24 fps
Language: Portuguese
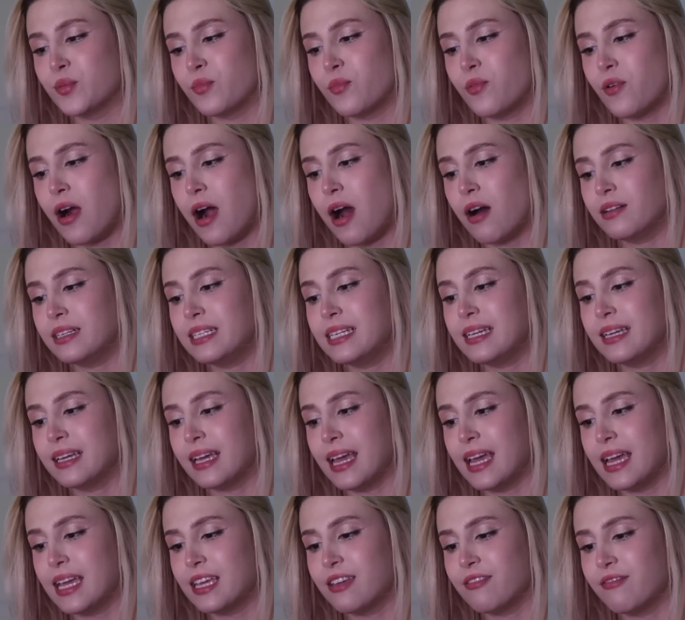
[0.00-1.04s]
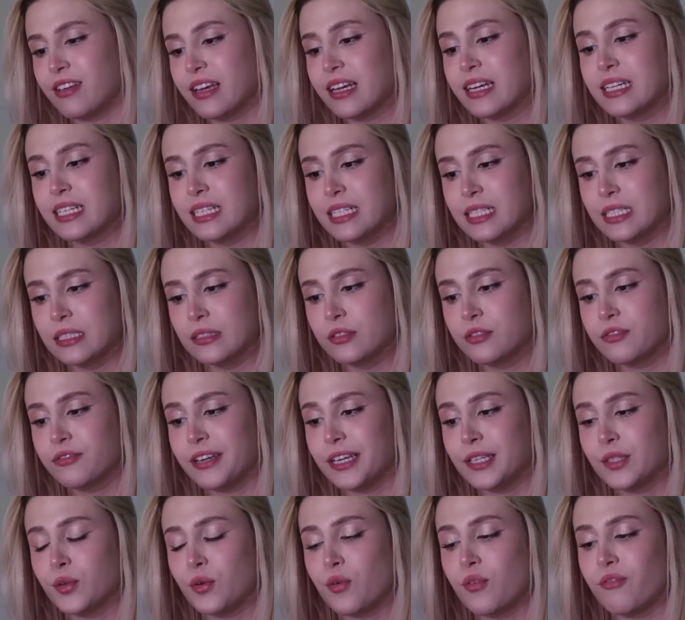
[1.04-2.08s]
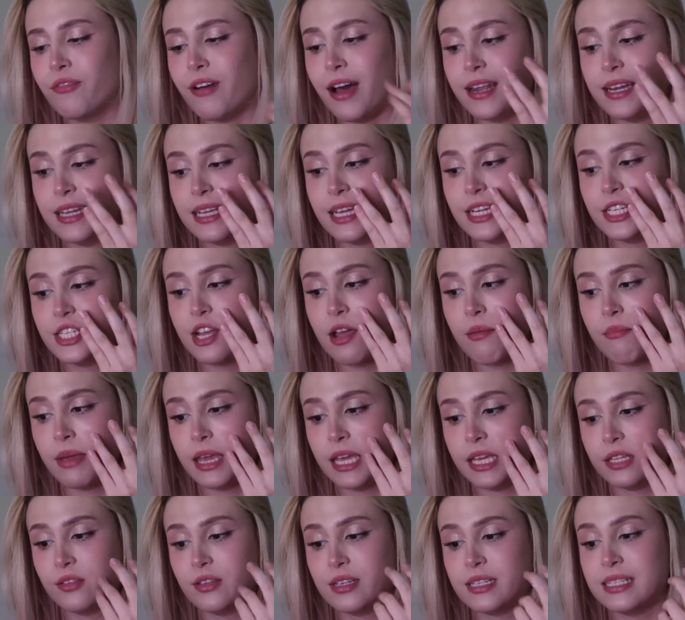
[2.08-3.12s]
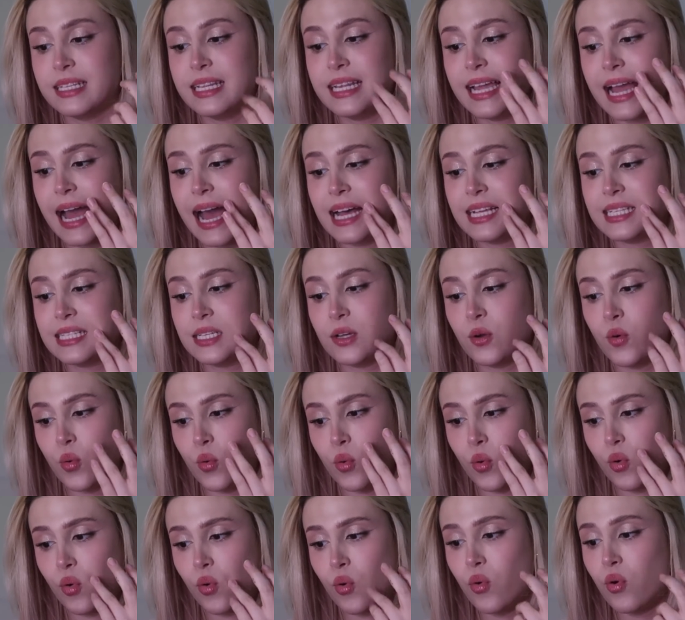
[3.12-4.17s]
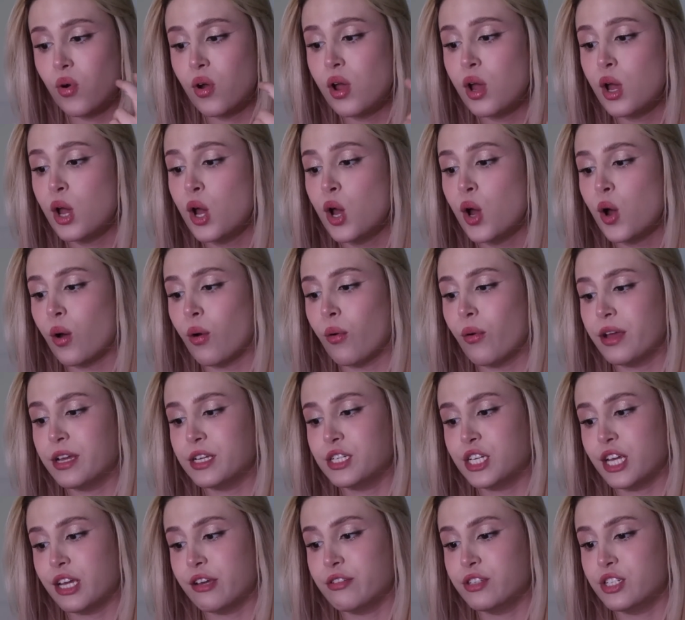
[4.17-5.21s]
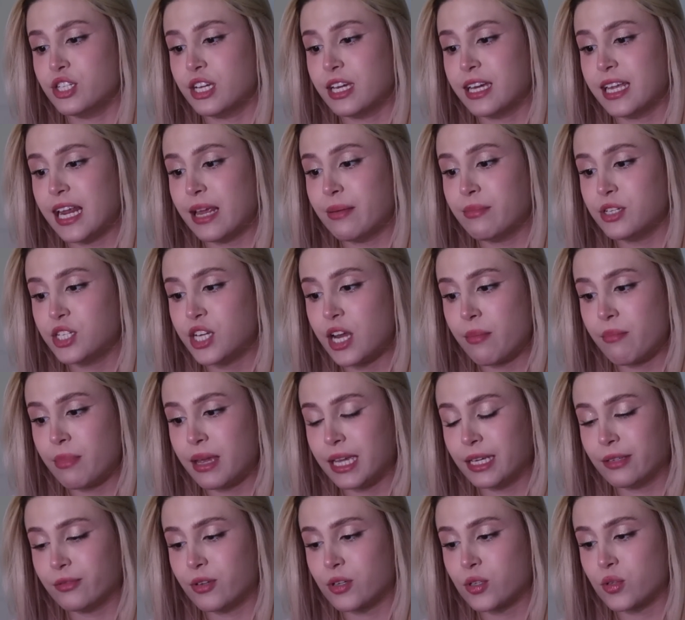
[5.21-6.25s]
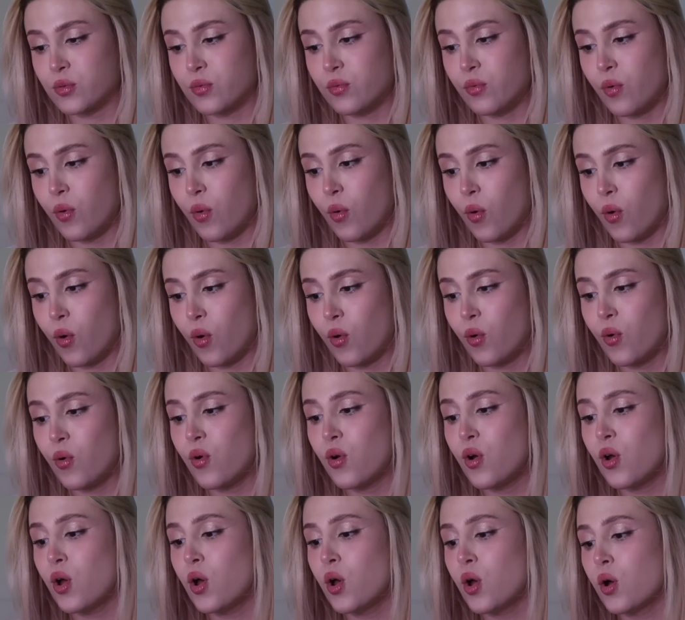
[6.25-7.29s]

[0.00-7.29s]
um brownie cake vegano feito com farinha de amêndoas, linhaça e coco, com recheio de creme de amêndoas com coco,